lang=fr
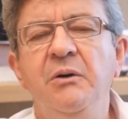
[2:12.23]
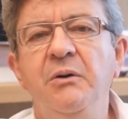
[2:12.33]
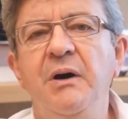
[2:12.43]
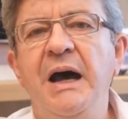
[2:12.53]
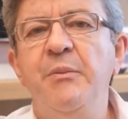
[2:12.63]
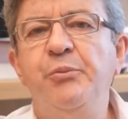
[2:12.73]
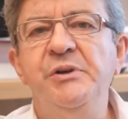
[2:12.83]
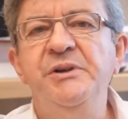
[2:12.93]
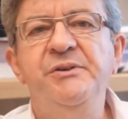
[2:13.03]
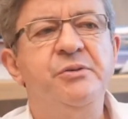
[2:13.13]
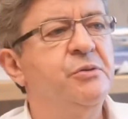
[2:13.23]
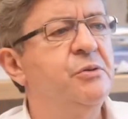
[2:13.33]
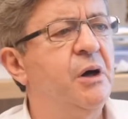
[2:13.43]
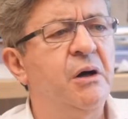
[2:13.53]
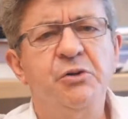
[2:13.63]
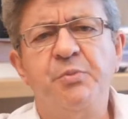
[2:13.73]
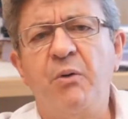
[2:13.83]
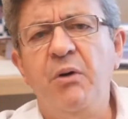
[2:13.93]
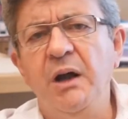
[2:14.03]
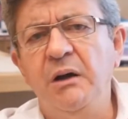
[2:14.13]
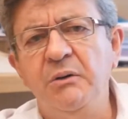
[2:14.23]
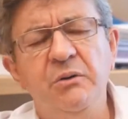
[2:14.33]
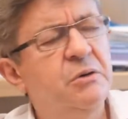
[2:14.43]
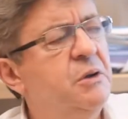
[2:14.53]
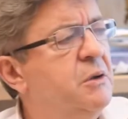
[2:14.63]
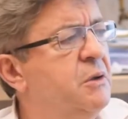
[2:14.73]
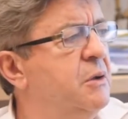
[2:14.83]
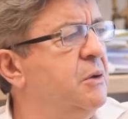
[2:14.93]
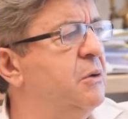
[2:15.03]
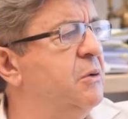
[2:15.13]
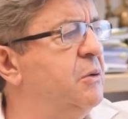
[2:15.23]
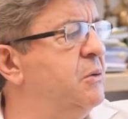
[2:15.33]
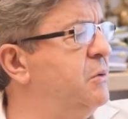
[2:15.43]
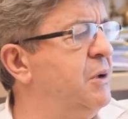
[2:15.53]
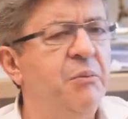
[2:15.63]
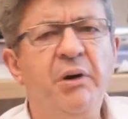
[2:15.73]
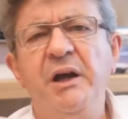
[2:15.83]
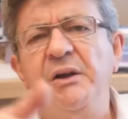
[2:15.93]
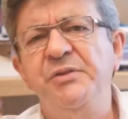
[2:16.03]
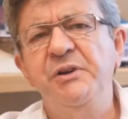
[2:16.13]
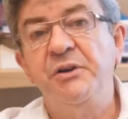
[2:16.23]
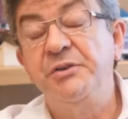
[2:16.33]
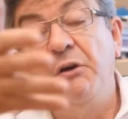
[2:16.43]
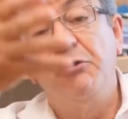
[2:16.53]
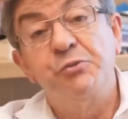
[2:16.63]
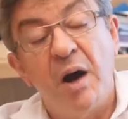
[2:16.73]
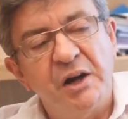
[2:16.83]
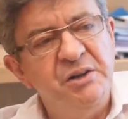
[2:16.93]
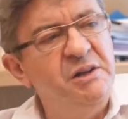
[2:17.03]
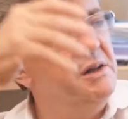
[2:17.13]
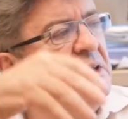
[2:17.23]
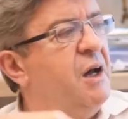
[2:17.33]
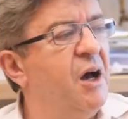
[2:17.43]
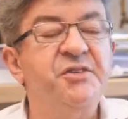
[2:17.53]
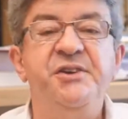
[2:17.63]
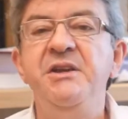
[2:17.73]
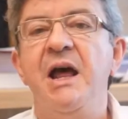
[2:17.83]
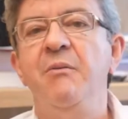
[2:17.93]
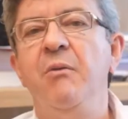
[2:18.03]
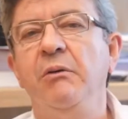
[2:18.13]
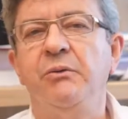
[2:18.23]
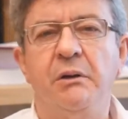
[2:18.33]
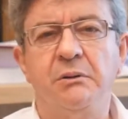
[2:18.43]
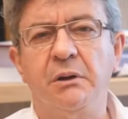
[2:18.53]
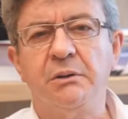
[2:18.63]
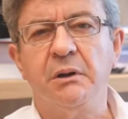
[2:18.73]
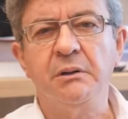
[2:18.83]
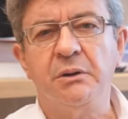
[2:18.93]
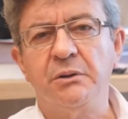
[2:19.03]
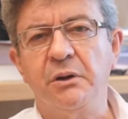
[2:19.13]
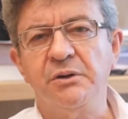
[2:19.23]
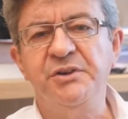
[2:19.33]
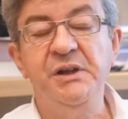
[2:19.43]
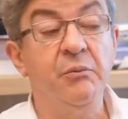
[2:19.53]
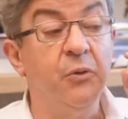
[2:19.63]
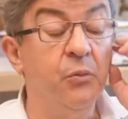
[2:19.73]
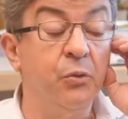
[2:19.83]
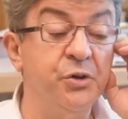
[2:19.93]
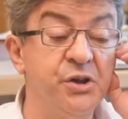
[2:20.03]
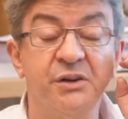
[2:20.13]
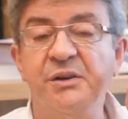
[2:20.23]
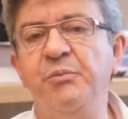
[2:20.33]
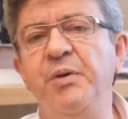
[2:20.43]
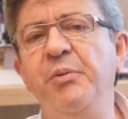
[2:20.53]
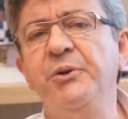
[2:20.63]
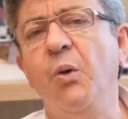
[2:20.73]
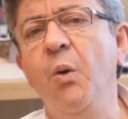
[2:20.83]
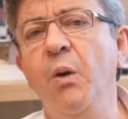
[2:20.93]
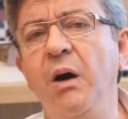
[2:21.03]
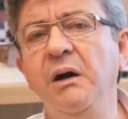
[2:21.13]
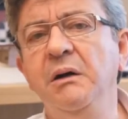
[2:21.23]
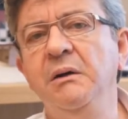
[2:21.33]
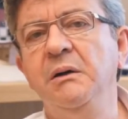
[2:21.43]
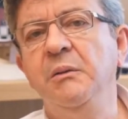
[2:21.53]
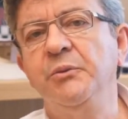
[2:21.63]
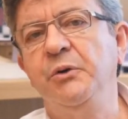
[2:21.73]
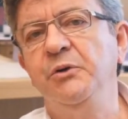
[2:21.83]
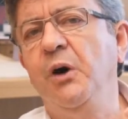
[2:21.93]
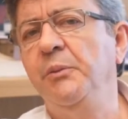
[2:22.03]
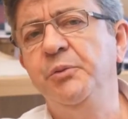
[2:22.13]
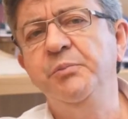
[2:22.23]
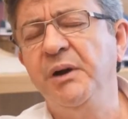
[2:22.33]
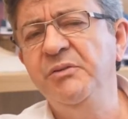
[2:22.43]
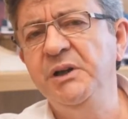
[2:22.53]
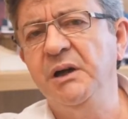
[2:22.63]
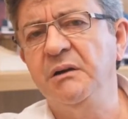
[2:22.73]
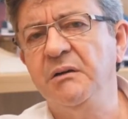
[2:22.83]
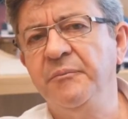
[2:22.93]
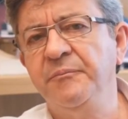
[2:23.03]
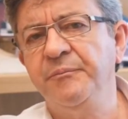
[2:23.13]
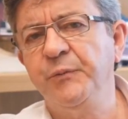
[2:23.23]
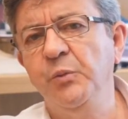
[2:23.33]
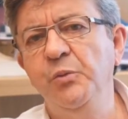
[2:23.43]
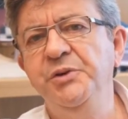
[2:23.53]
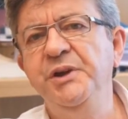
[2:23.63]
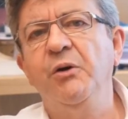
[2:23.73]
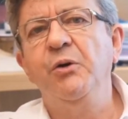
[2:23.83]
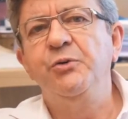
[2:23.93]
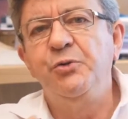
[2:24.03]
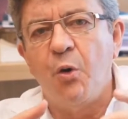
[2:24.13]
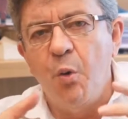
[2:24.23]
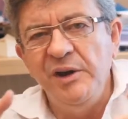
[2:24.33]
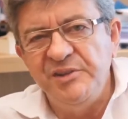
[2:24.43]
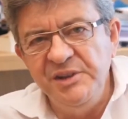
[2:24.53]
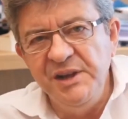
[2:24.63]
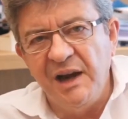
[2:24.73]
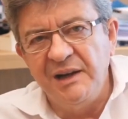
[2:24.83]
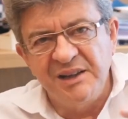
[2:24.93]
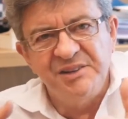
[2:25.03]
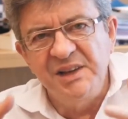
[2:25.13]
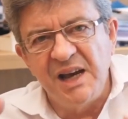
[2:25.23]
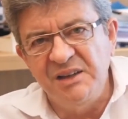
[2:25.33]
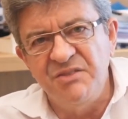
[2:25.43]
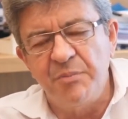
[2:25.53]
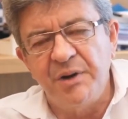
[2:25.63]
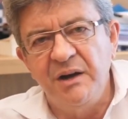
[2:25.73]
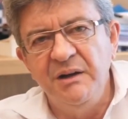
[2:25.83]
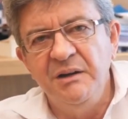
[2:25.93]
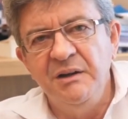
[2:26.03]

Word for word: à la police, à je sais pas quoi, la, brigade financière, je sais pas à qui, un signalement, t'attends, t'attends, un signalement. Bon, déjà, ça me plaît pas trop, hein, parce qu'ils auraient pu me prévenir, ou me dire sur quoi ils signalent, qu'est-ce qu'il y a qui va pas